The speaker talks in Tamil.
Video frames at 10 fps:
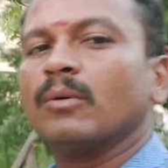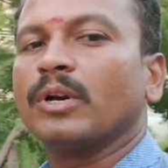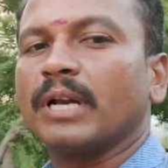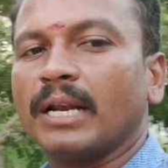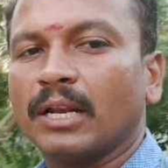
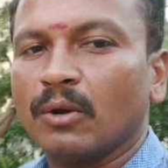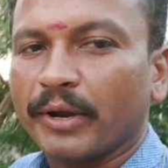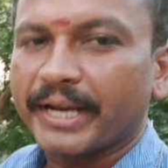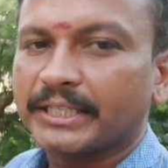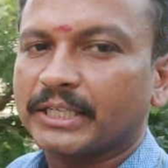ஒரு நல்ல
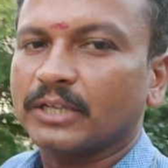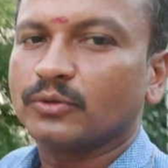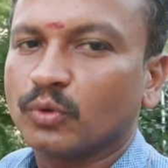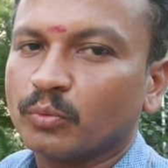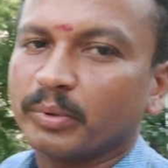லொக்கேஷனில்
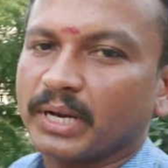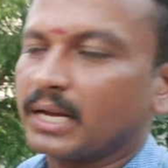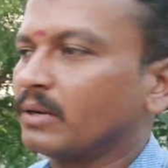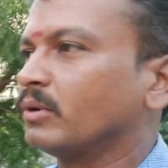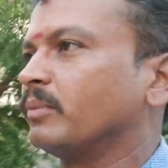
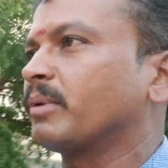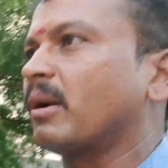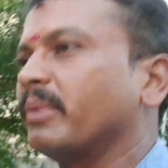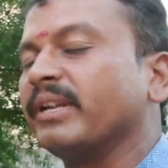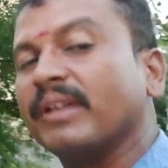சூப்பராக ஒரு
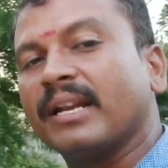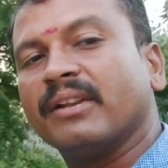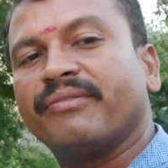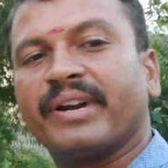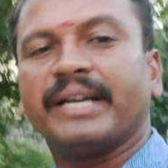ப்ராப்பர்ட்டி
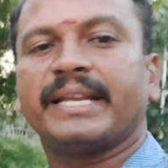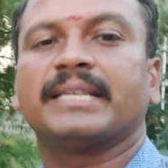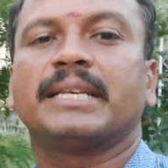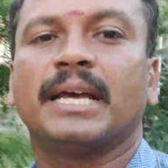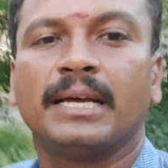நல்ல
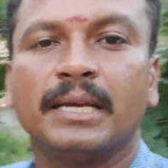ஃப்ரண்டேஜில்